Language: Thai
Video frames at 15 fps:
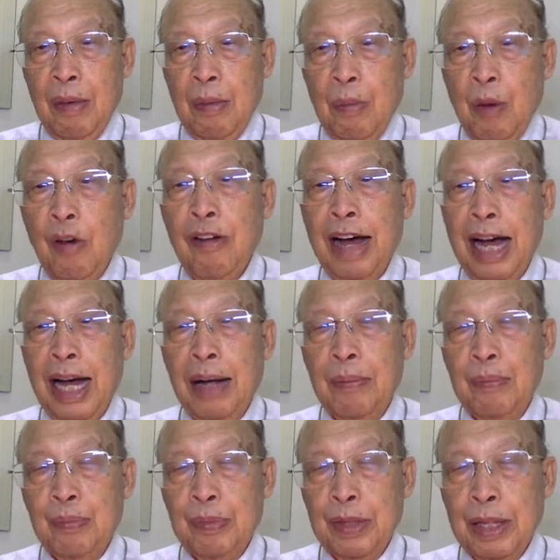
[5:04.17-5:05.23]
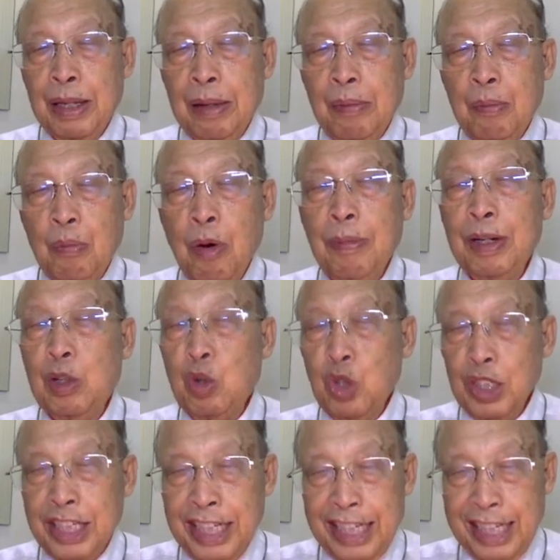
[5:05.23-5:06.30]
เพราะว่าบ่เป็นคน
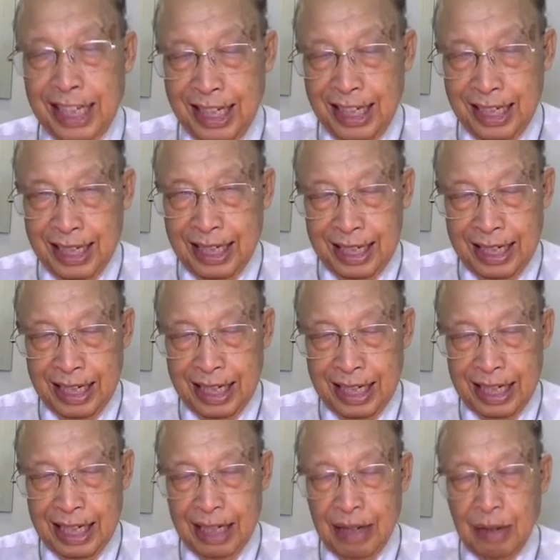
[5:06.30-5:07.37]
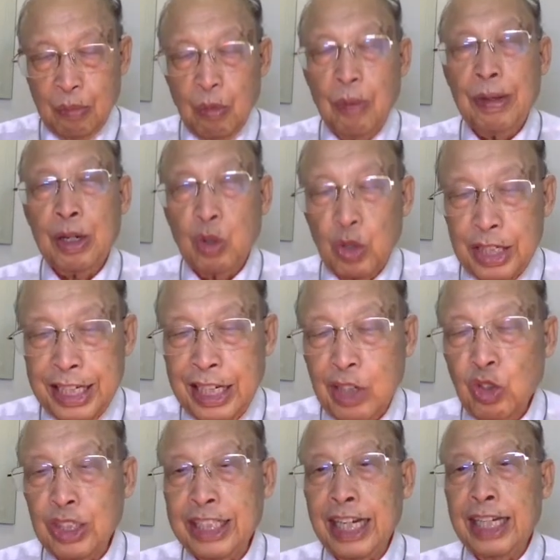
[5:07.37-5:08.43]
เขียนบ่เป็นคนเขียนด้ว
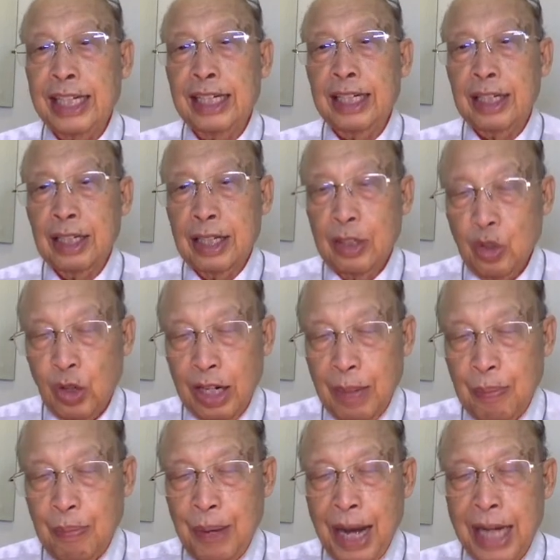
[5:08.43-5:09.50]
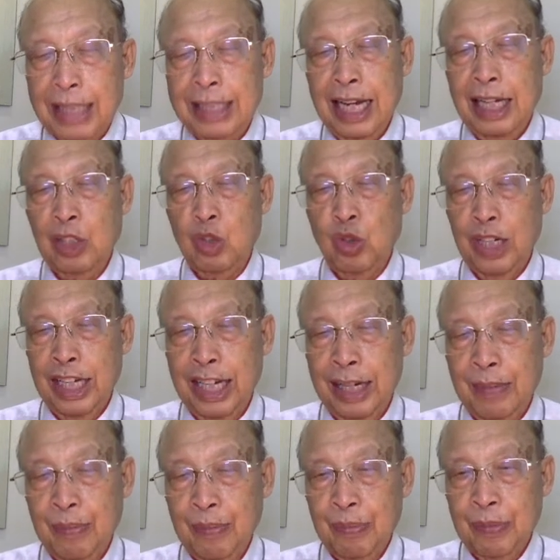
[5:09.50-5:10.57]
ยใจด้วยลำพังใจตัวเอง
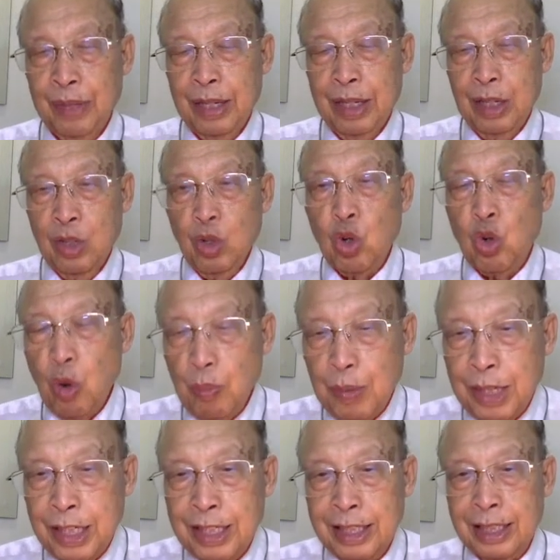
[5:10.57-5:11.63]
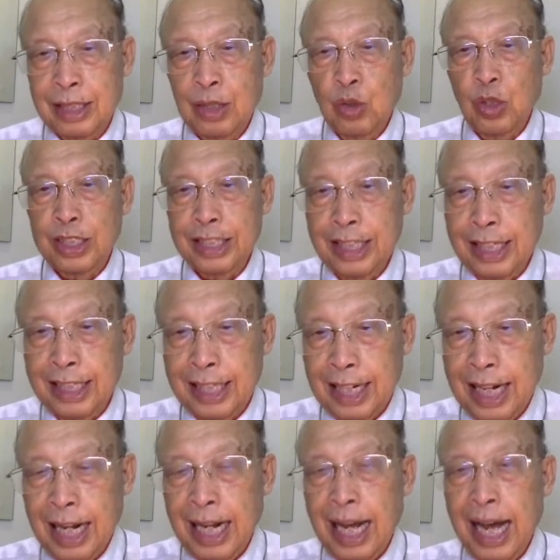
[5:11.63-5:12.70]
ด้วยคมคืดด้วยจินตนา
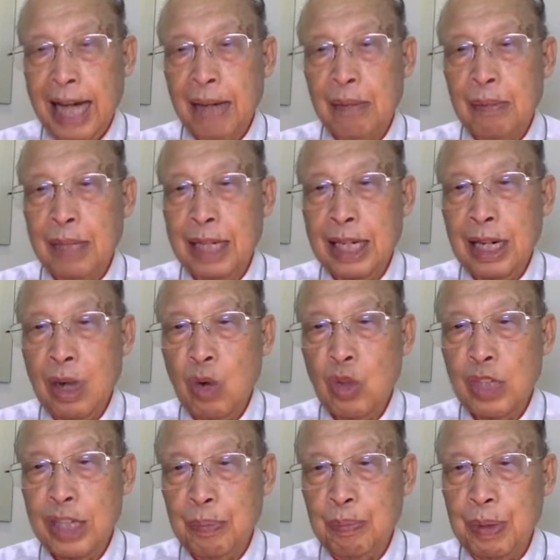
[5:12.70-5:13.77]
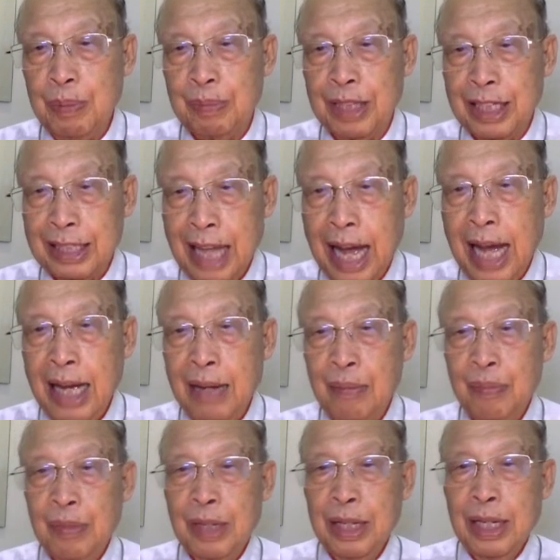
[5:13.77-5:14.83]
การเหมือนเฮาเขียนปื้มต่า
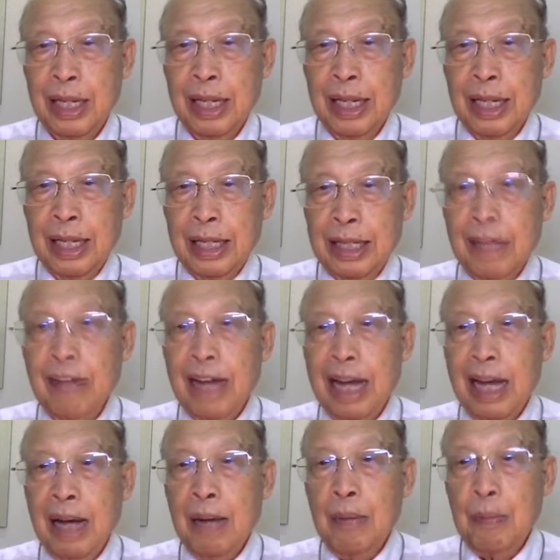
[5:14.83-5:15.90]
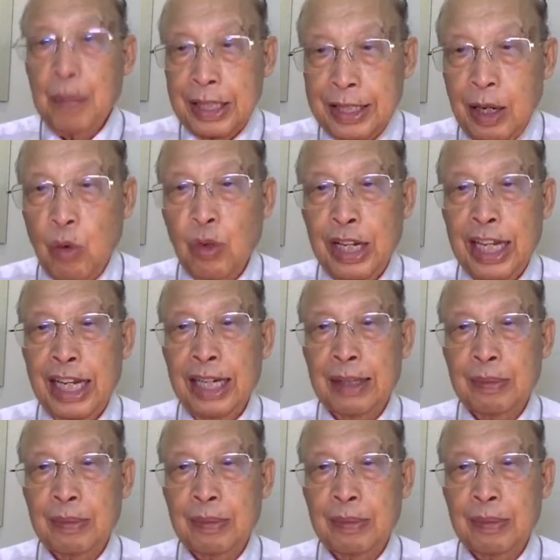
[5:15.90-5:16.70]
งๆ แต่ว่าพระเจ้าเอง